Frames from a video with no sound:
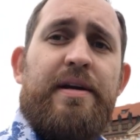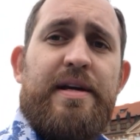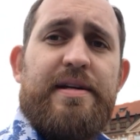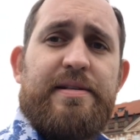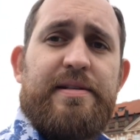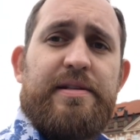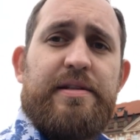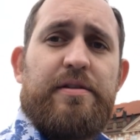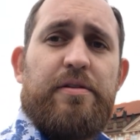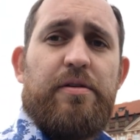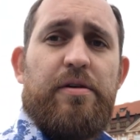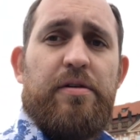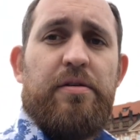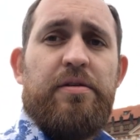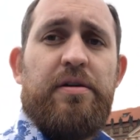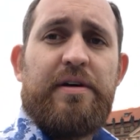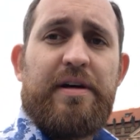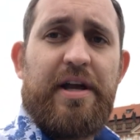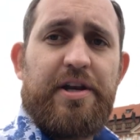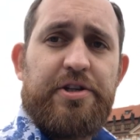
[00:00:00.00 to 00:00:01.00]
Jest
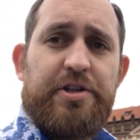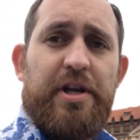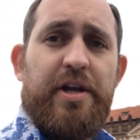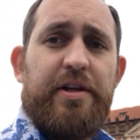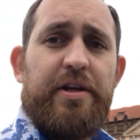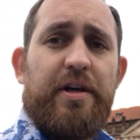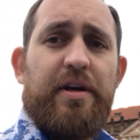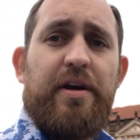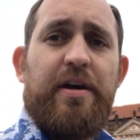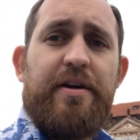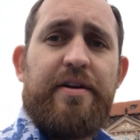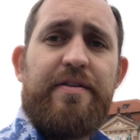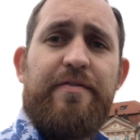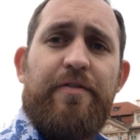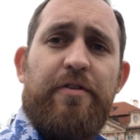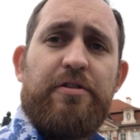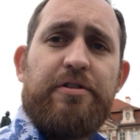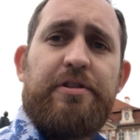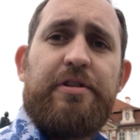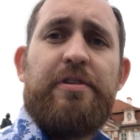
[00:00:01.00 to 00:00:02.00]
to carsharing
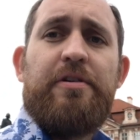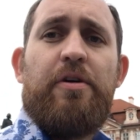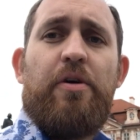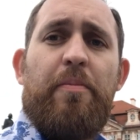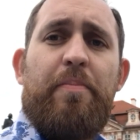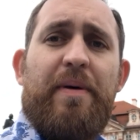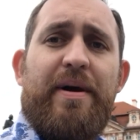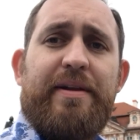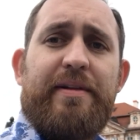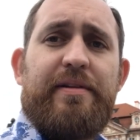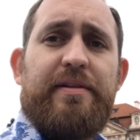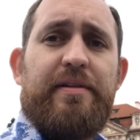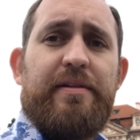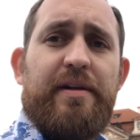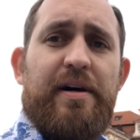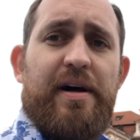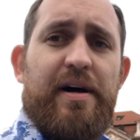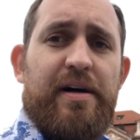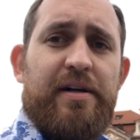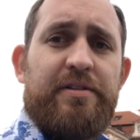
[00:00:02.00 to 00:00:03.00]
Revolt oparty
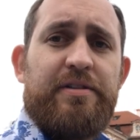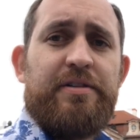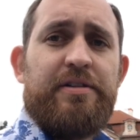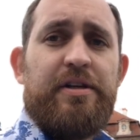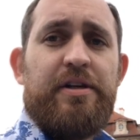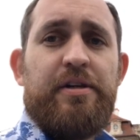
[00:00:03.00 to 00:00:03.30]
na,